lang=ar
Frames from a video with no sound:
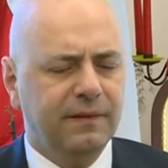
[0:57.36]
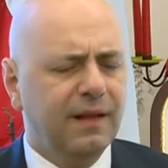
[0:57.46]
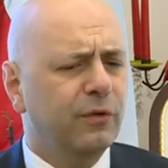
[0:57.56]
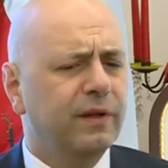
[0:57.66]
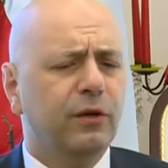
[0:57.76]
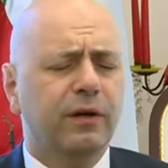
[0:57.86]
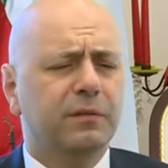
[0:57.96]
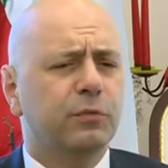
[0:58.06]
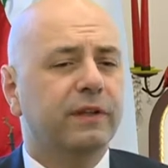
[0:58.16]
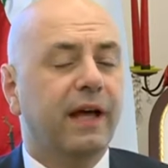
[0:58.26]
لا هناك عقد
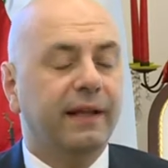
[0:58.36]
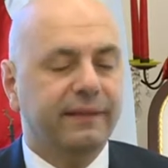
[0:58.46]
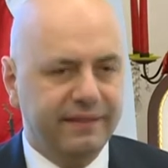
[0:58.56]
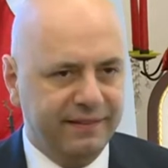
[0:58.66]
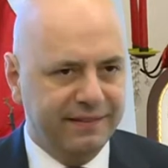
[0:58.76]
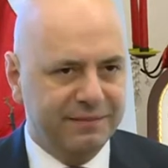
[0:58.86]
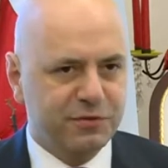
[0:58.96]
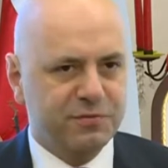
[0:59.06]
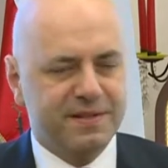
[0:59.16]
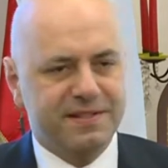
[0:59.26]
متعددة نعم.
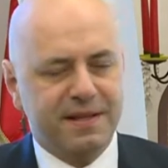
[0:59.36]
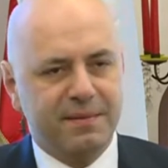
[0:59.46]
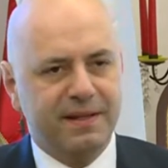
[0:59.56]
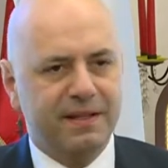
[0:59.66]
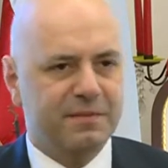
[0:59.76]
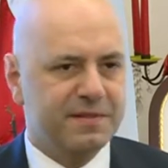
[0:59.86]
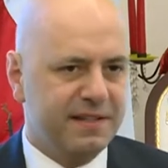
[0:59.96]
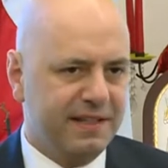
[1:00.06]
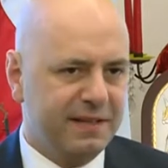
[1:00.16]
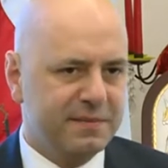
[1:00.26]
مش بس عملية
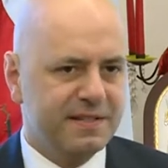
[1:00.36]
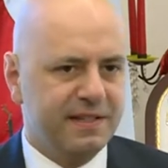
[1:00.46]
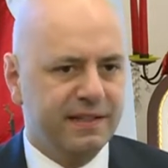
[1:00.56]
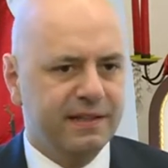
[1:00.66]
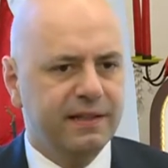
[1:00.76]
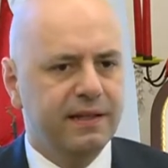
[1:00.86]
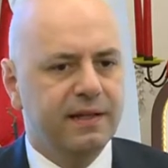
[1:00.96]
مسيحية مسيحية